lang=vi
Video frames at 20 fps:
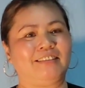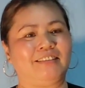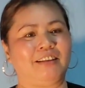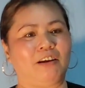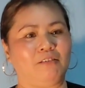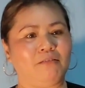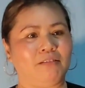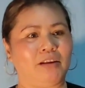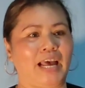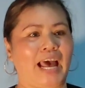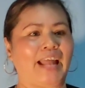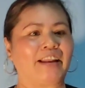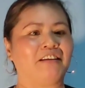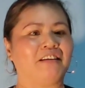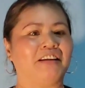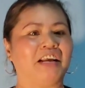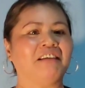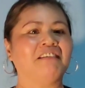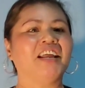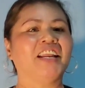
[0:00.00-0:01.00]
Tự anh
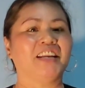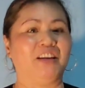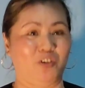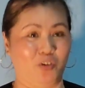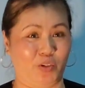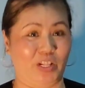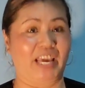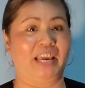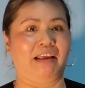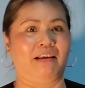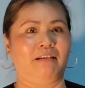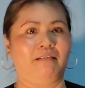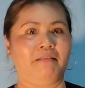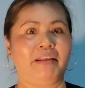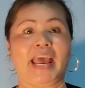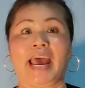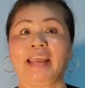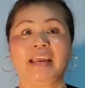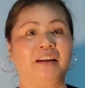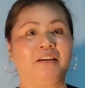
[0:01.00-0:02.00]
đó rất linh luôn thiệt.
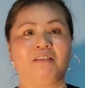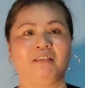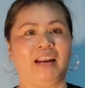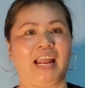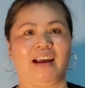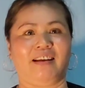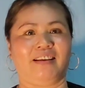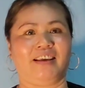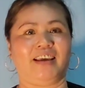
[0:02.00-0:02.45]
Giái anh có lần